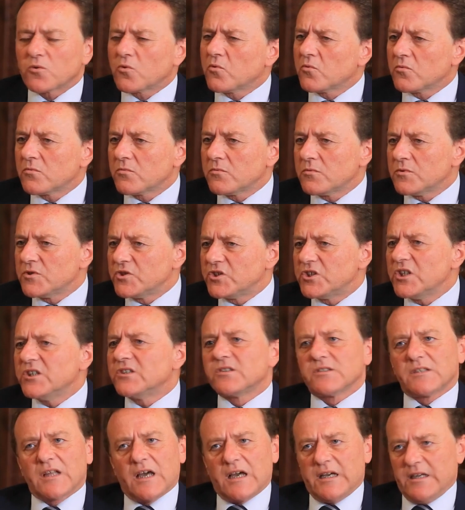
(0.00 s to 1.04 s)
تتكون
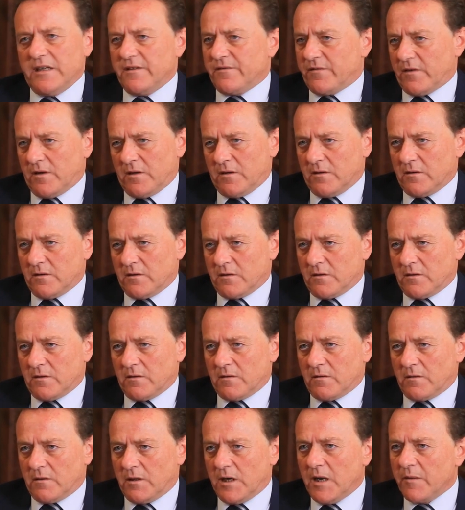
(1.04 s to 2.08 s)
جد ضعيفه
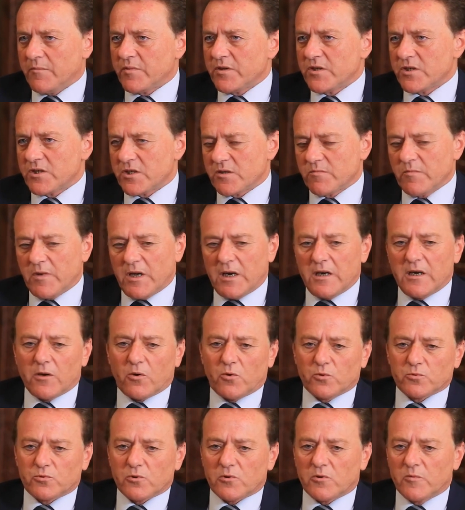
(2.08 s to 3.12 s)
لا بالنسبه
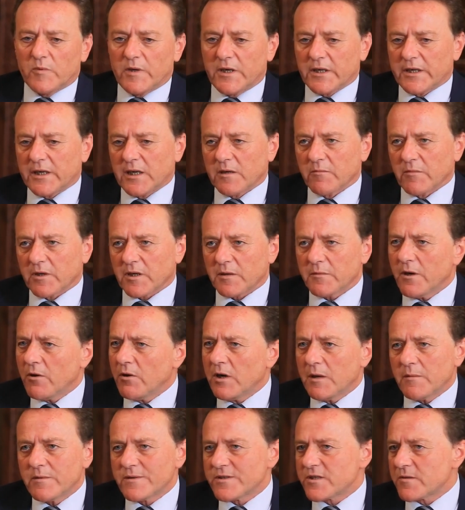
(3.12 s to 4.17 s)
للخطوط الملكيه المغربيه
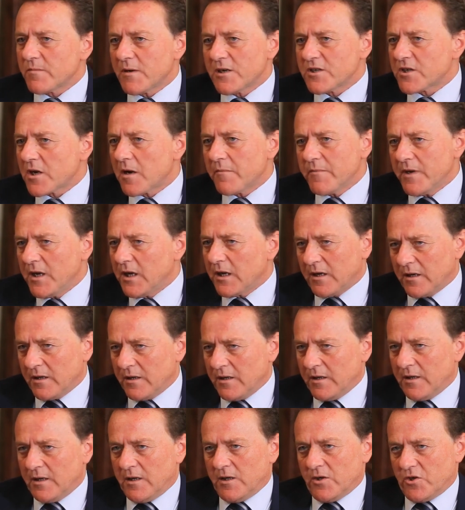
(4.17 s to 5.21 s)
ولا بالنسبه لجميع
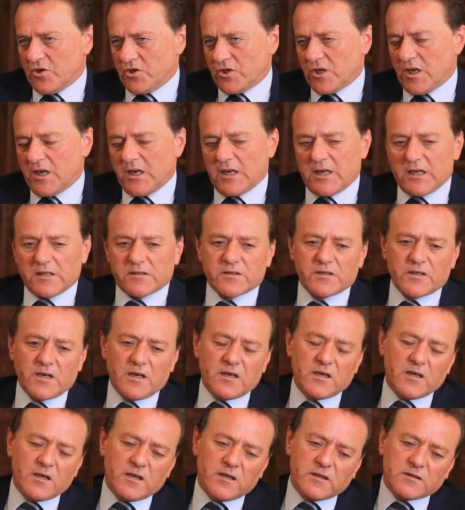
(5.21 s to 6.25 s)
الشركات
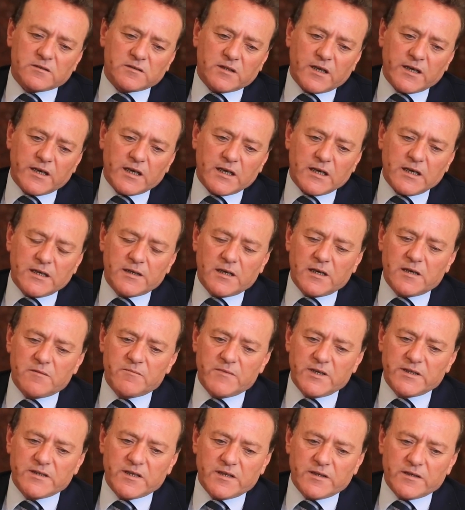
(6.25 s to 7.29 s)
ديال الطيران
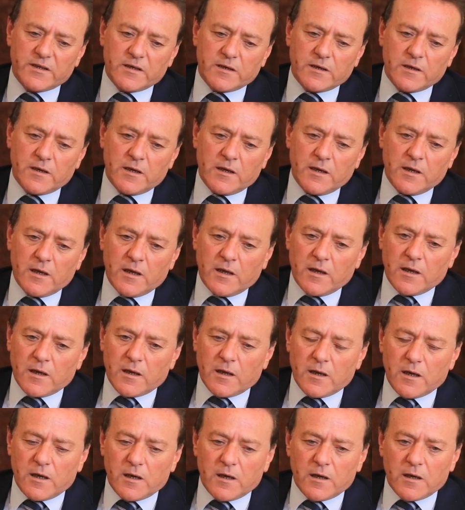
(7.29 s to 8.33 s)
المدني
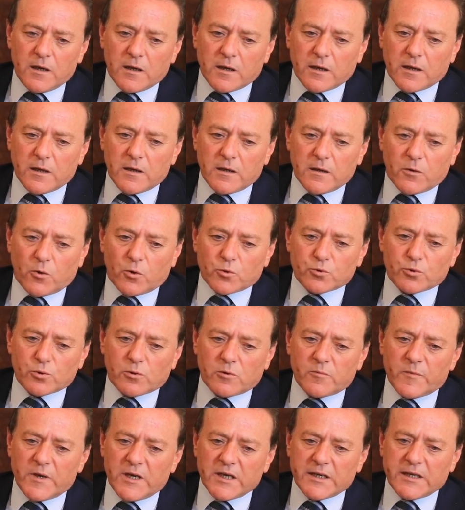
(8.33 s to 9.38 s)
آه،
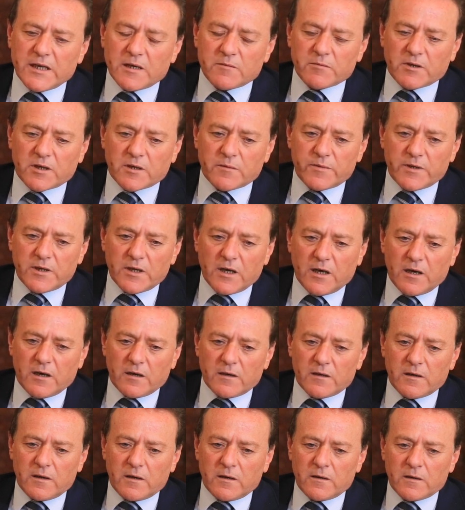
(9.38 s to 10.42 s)
الخطوط الملكيه
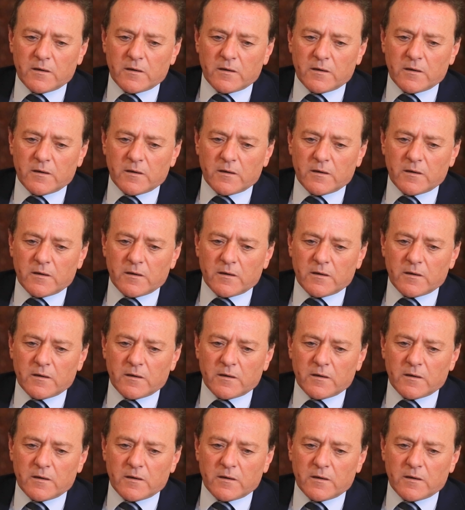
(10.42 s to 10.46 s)
المغربيه